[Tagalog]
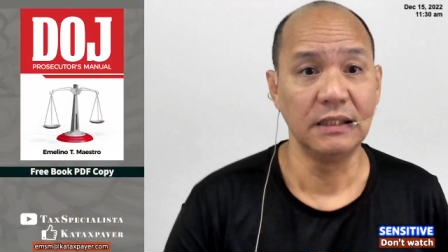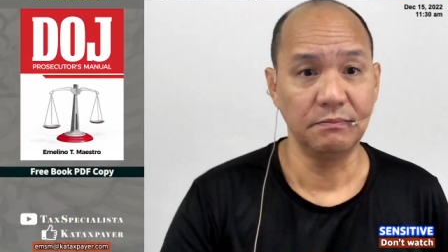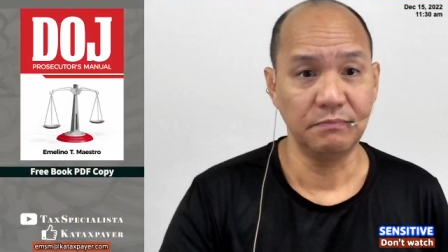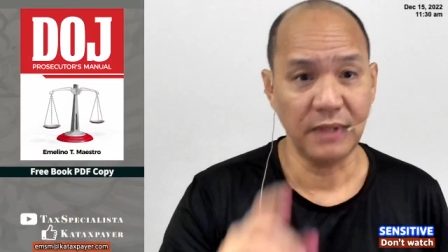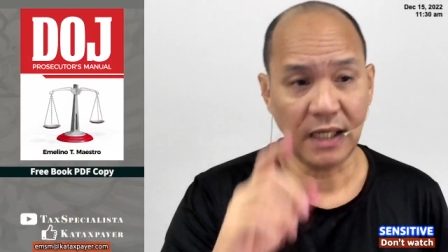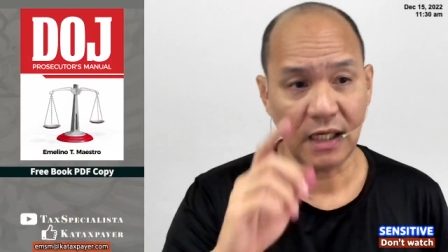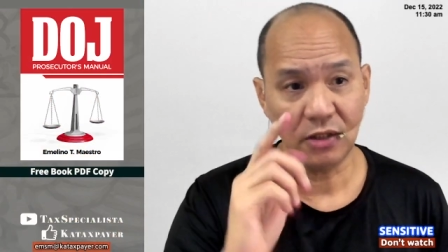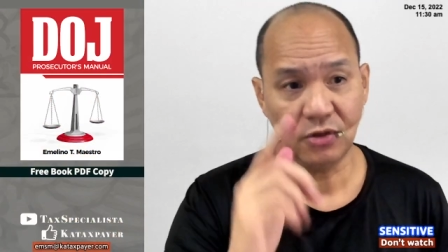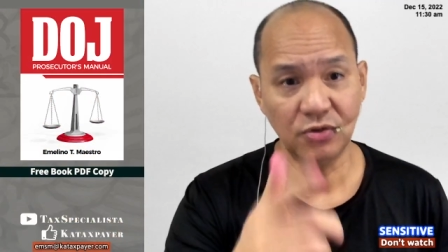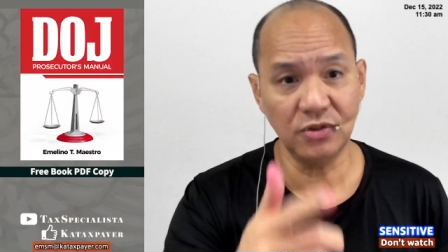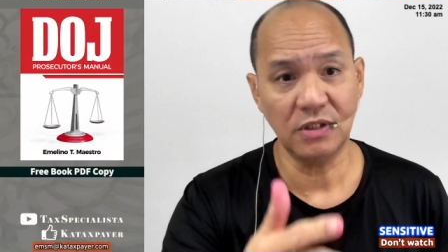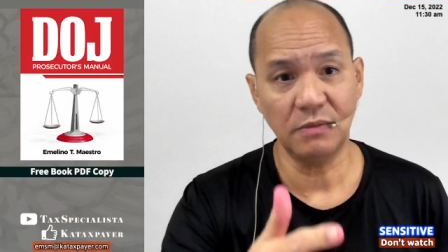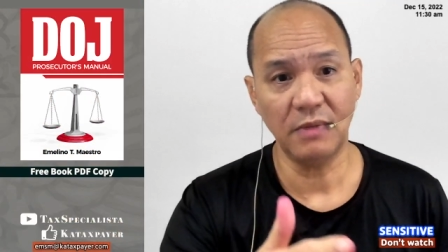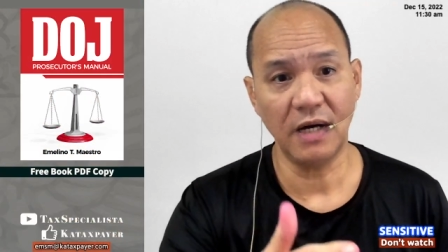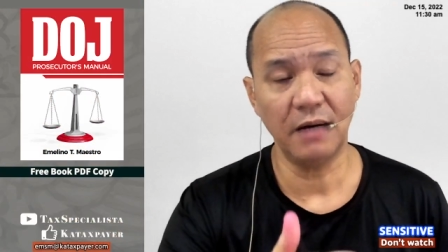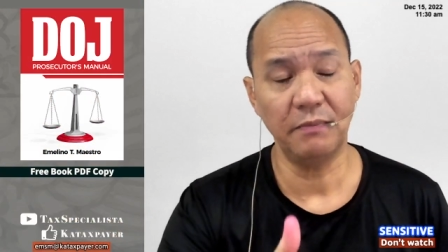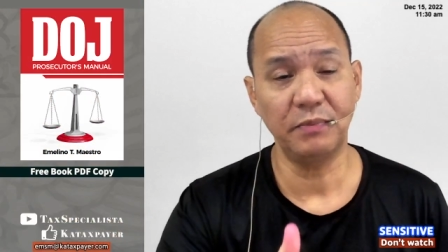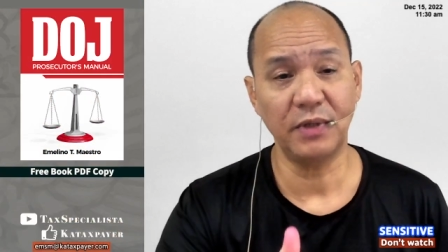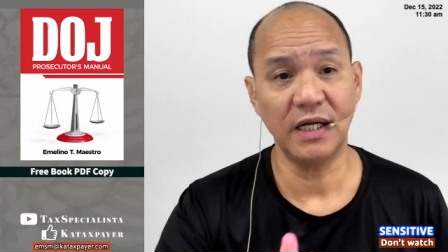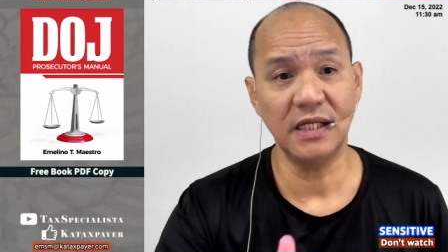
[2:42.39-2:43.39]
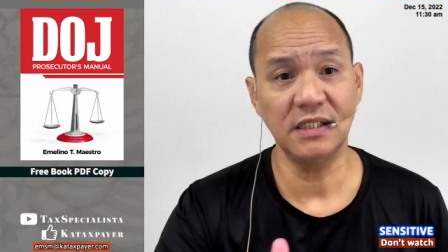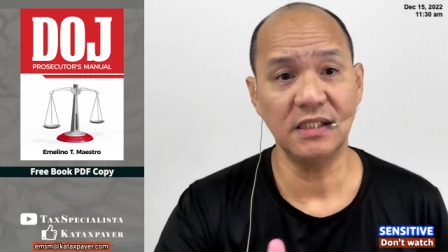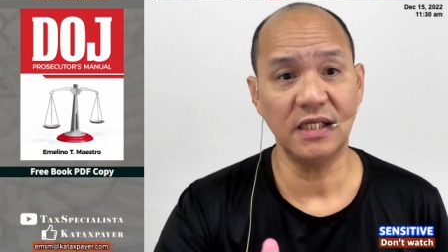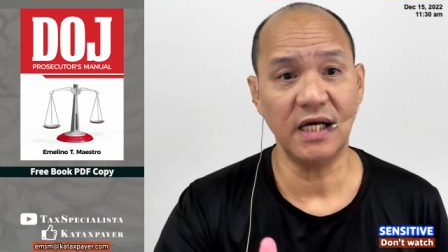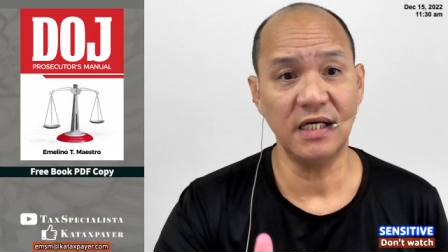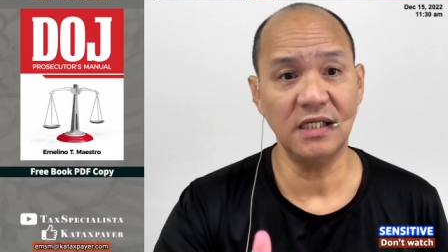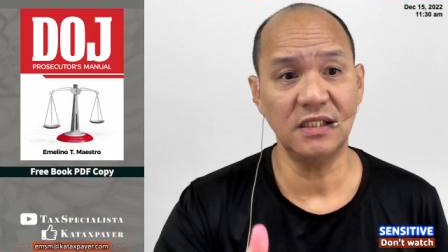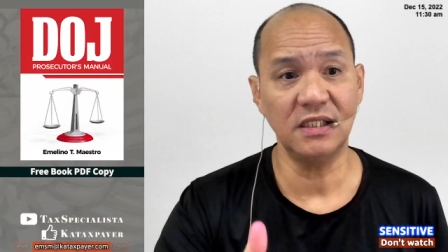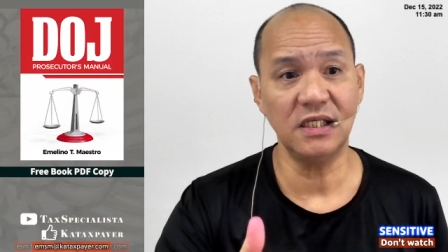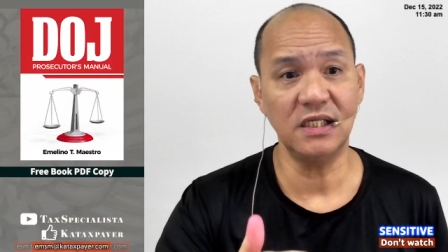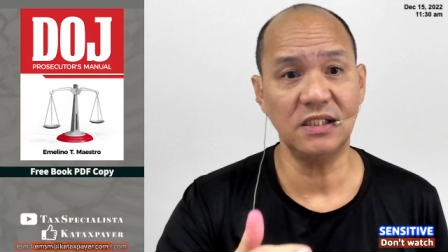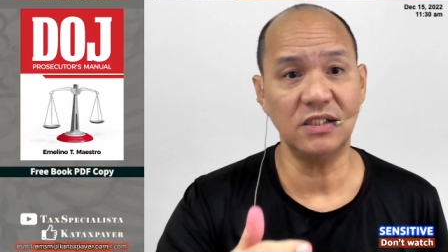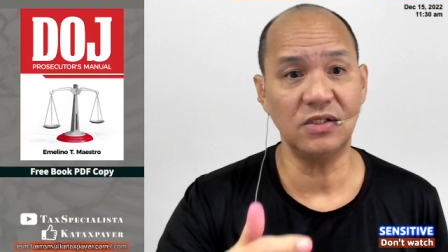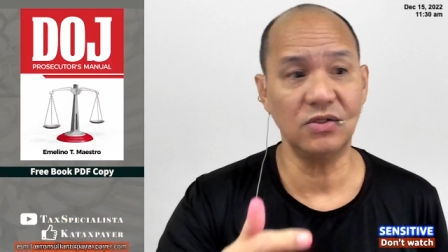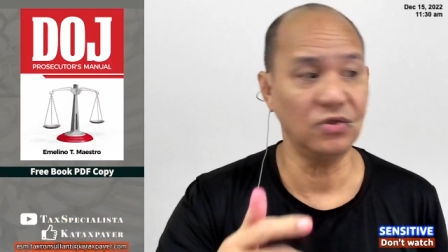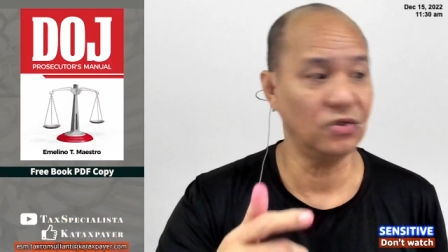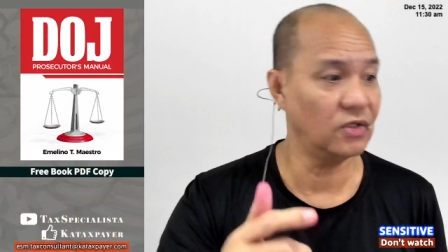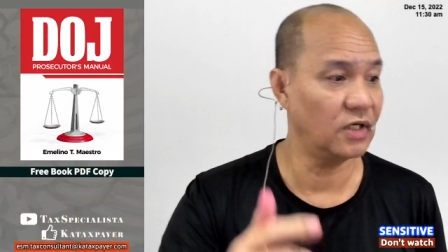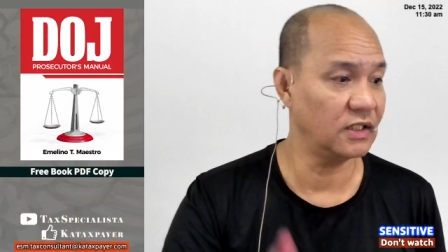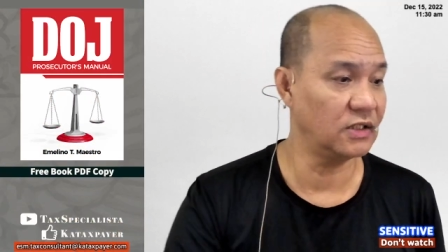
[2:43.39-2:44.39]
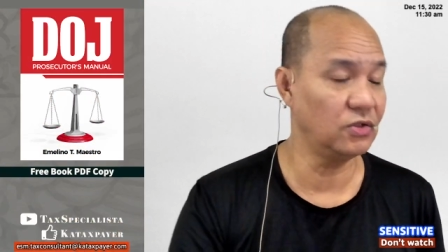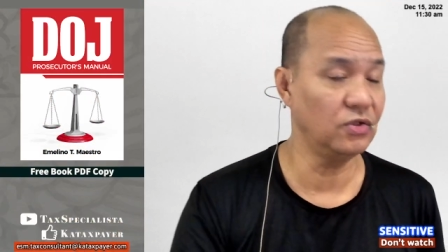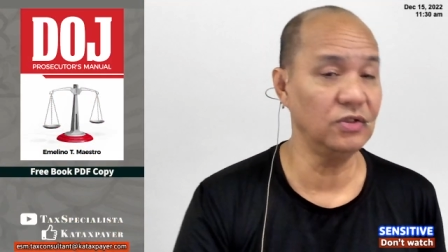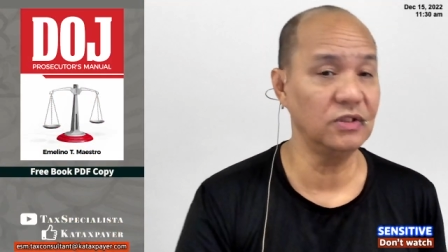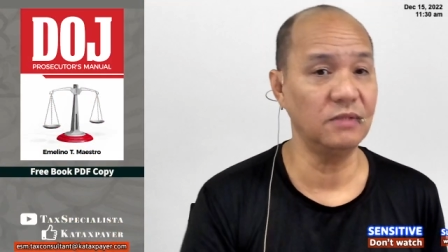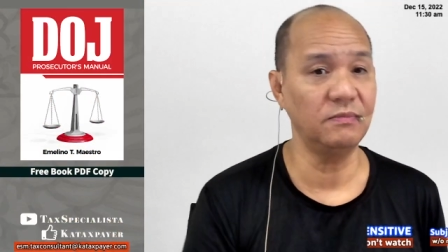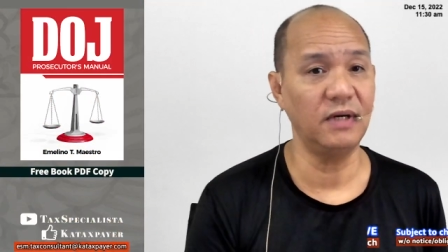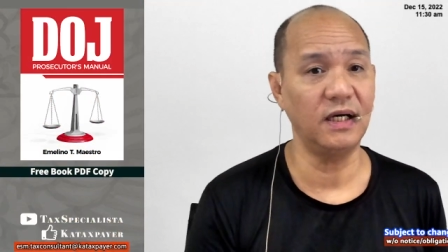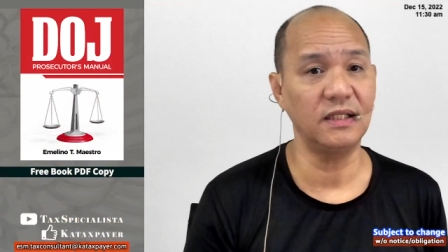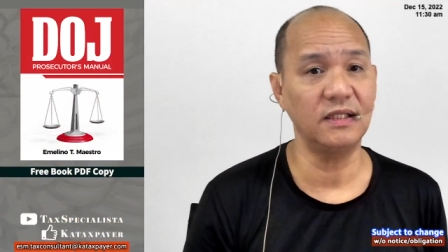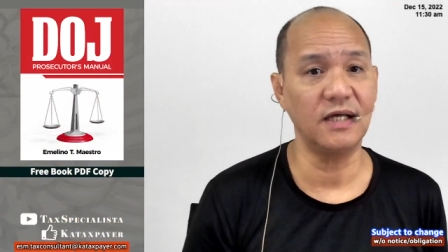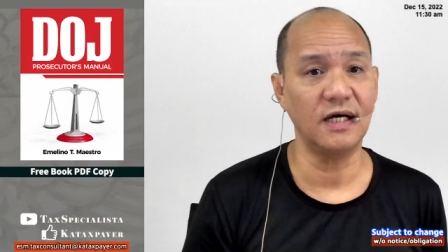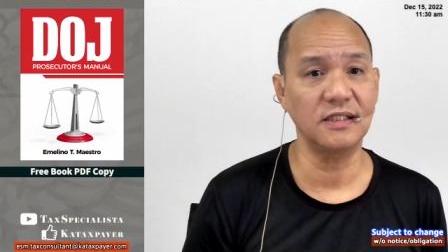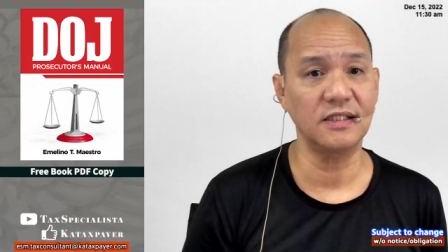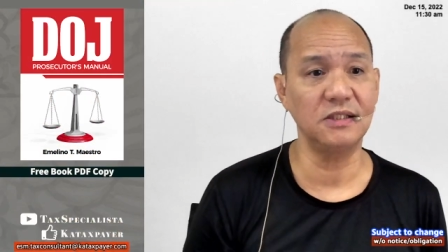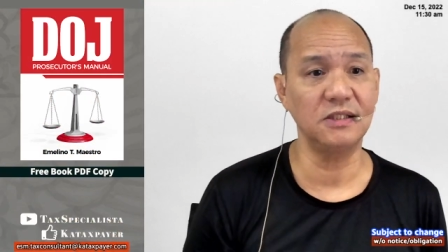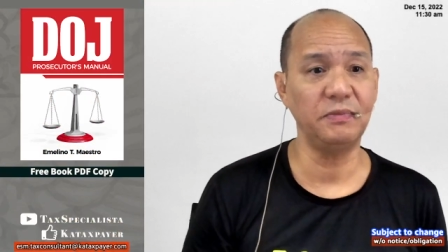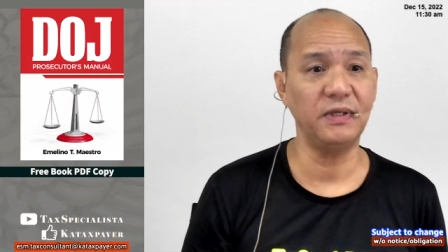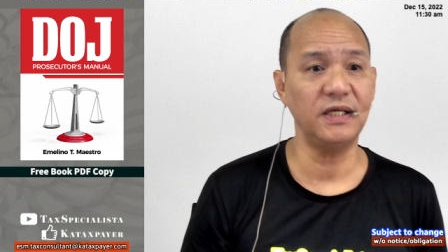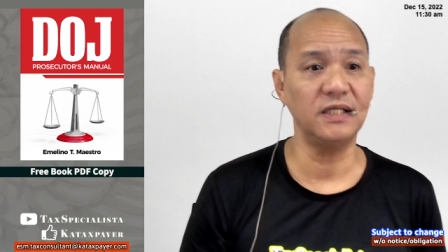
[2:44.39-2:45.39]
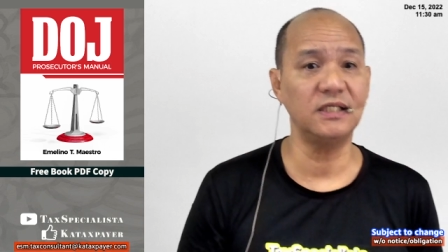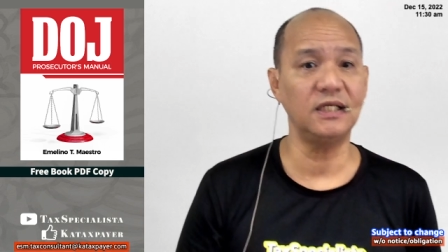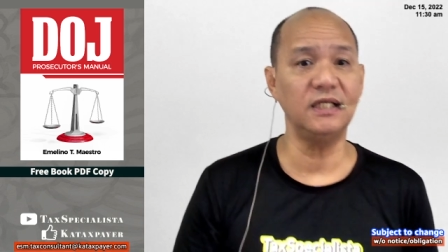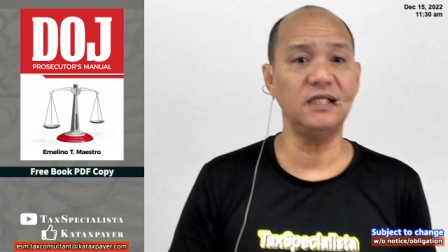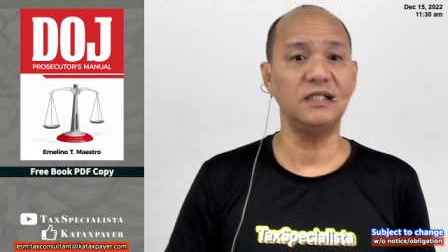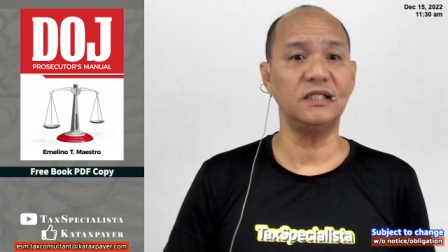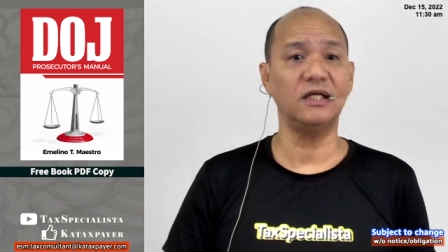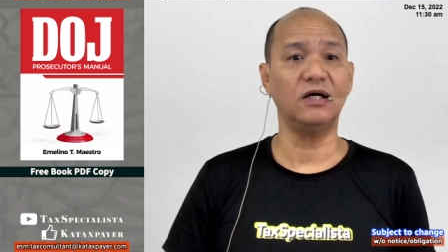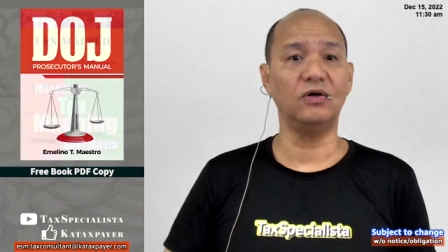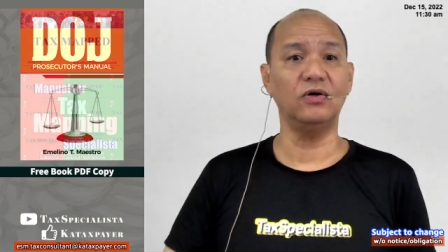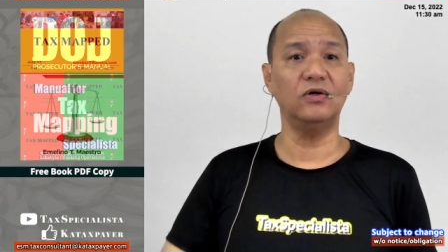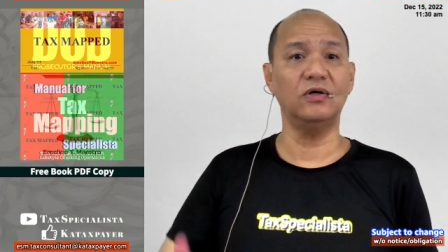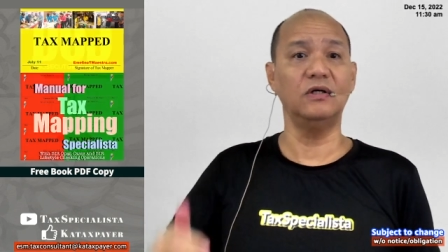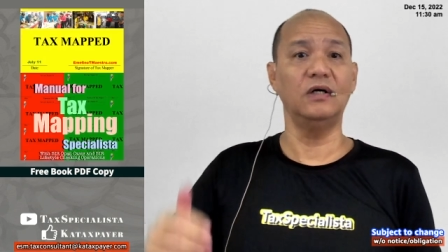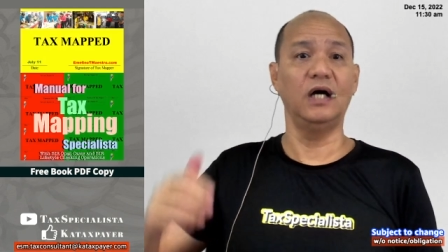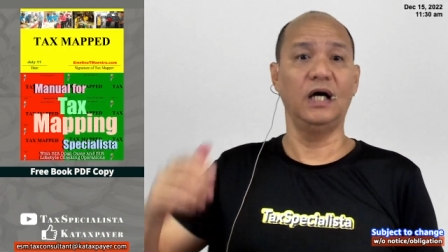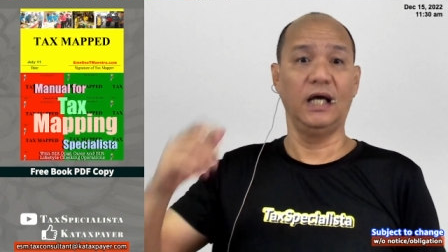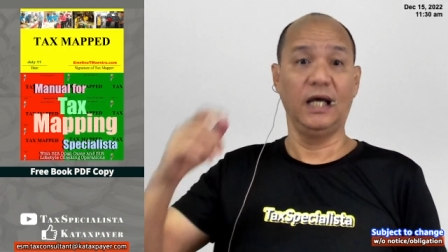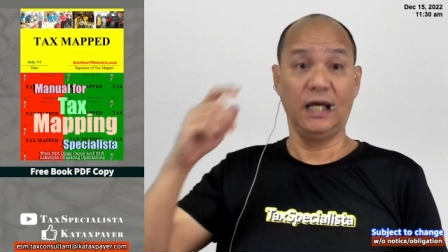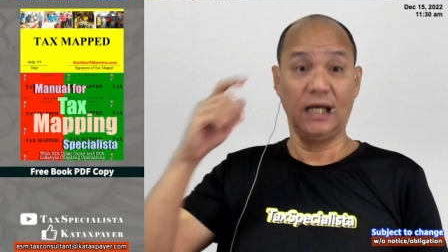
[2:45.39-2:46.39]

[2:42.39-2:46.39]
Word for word: para doon sa mga franchisees ko at doon sa mga tax specialista ko.